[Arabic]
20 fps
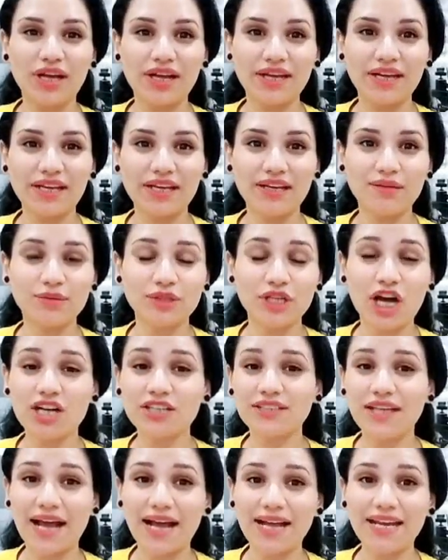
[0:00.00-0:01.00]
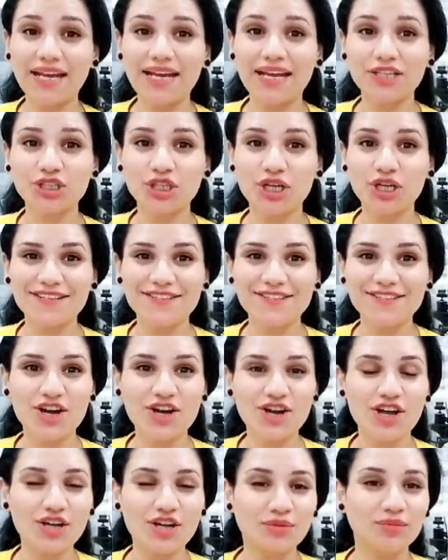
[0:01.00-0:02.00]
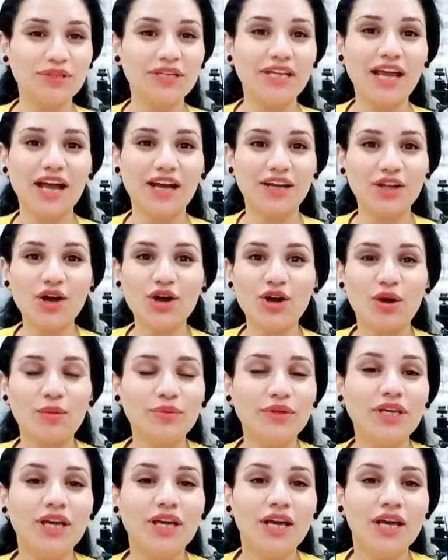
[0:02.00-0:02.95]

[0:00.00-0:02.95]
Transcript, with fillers: هنتكلم النهارده على الاشياء الساره اللي ليها علاقه